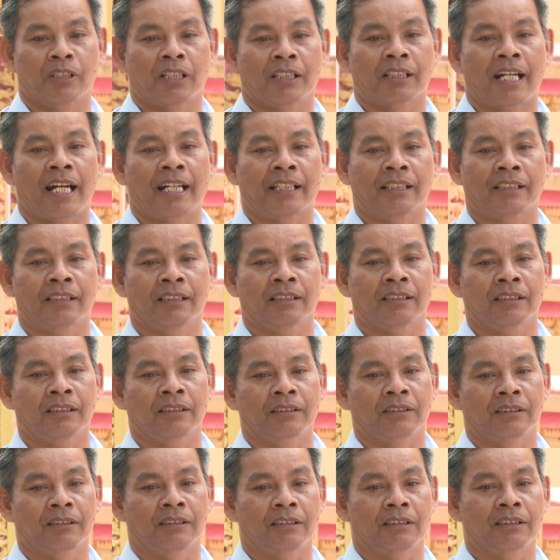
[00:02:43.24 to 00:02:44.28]
Kandan à,
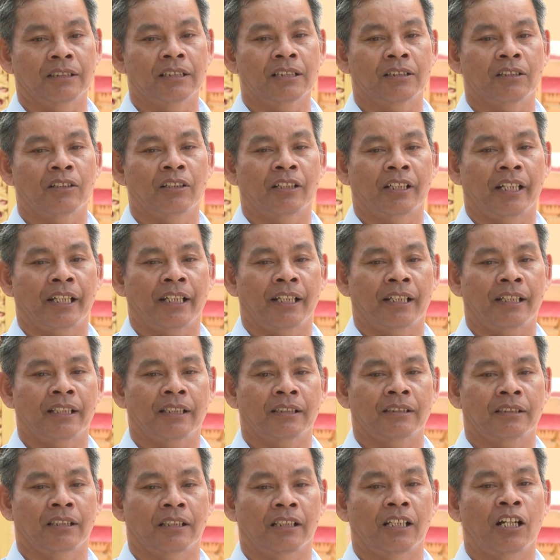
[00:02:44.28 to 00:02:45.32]
hồi trước có ghe
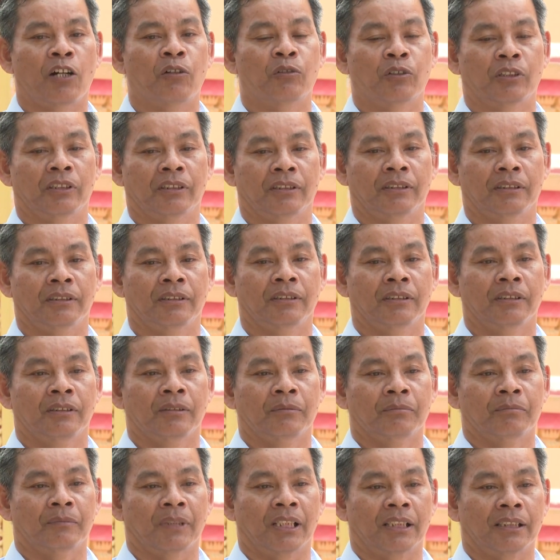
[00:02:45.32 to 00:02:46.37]
từ lâu rồi,
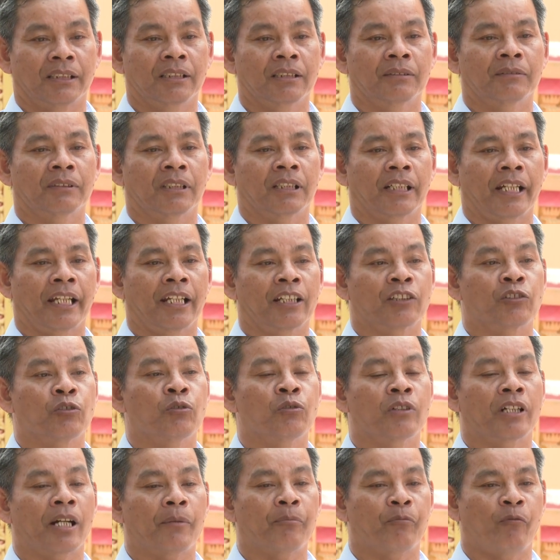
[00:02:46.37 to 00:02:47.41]
mà nhưng mà ghe
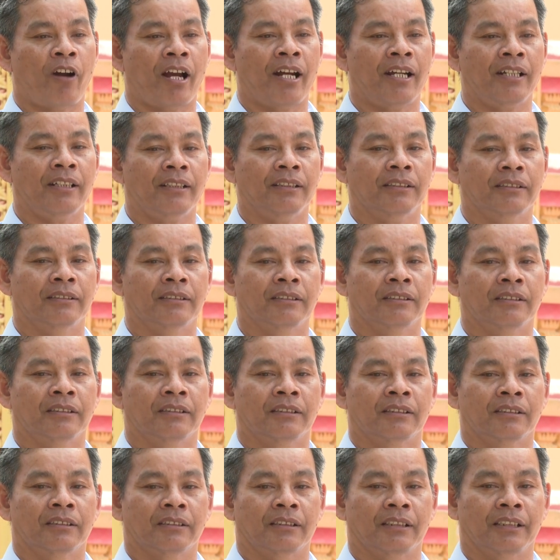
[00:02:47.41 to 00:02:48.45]
xuống cấp quá,
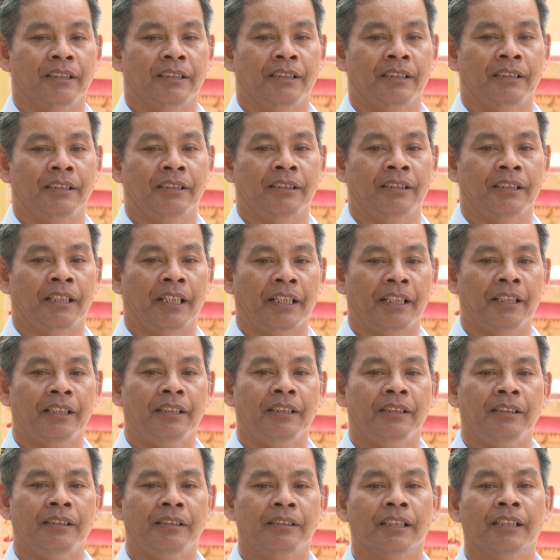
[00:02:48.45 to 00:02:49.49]
thì
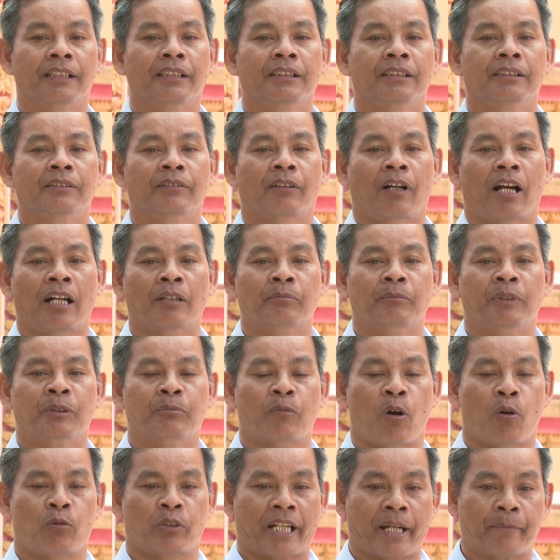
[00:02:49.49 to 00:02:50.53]
nghỉ chơi khoảng
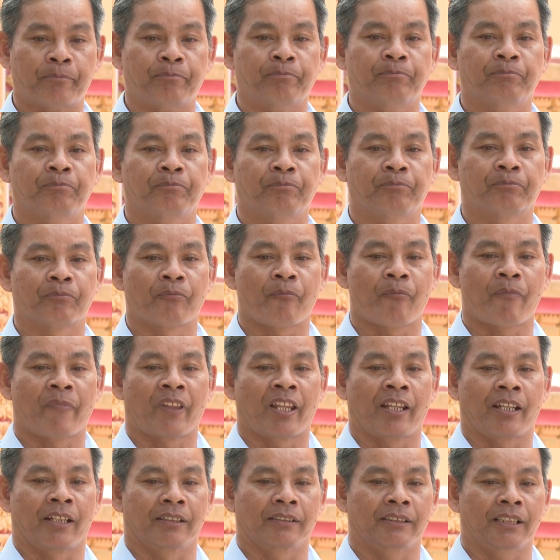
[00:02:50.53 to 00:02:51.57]
11 năm.
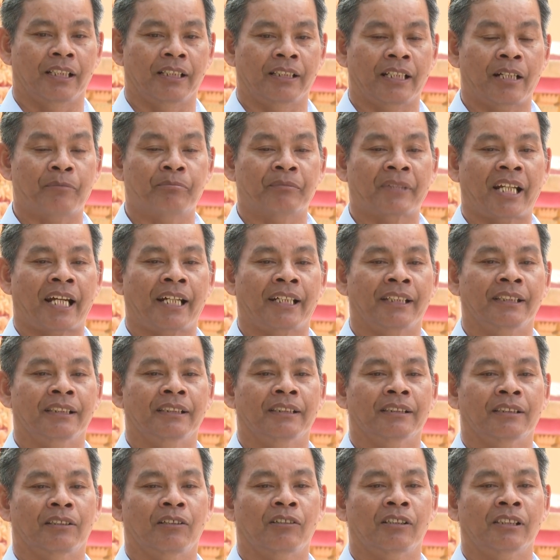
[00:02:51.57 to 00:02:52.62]
Bây giờ năm
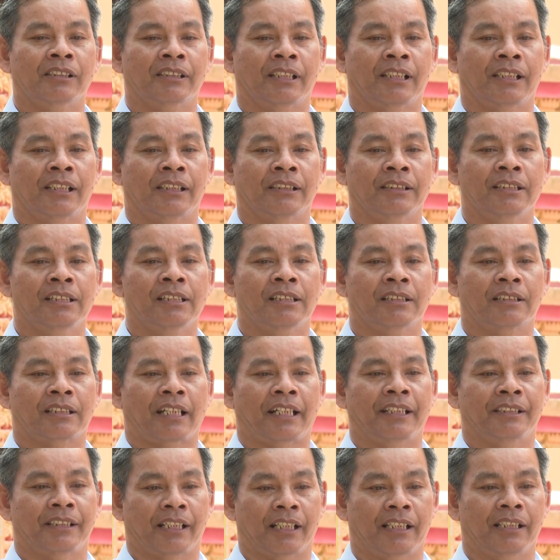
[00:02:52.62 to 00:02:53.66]
nay có nhà nước
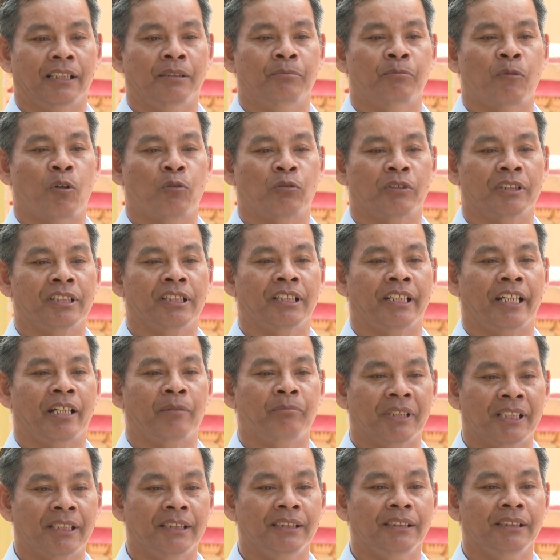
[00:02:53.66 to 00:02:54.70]
tài trợ một chiếc ghe
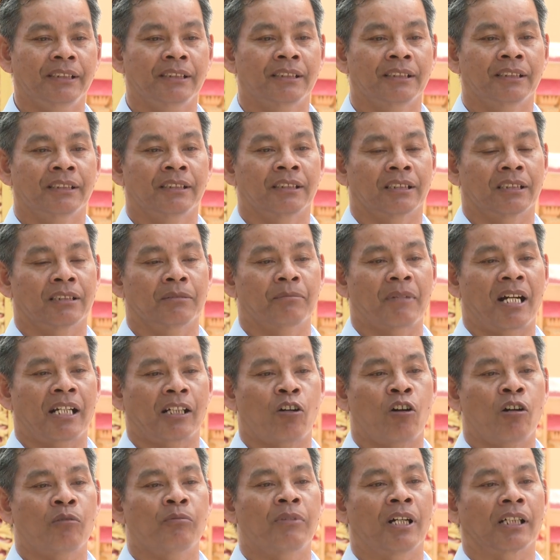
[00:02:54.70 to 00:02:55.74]
mới, bà
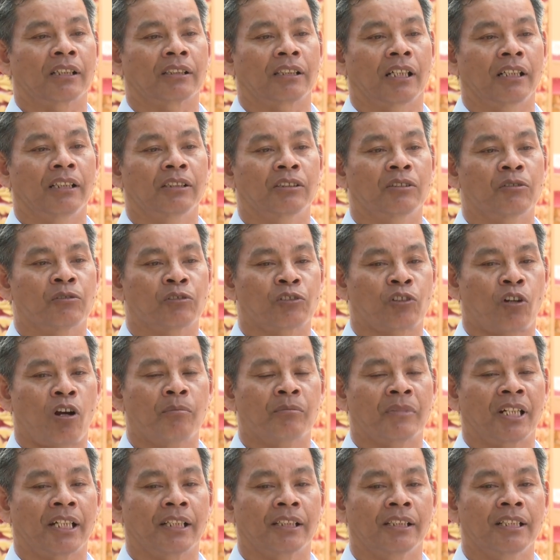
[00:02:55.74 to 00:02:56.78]
con Phật tử trong
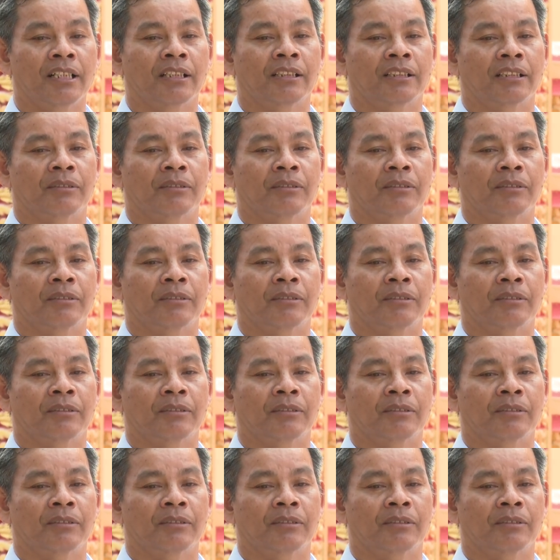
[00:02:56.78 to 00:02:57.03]
xóm Đại Đức,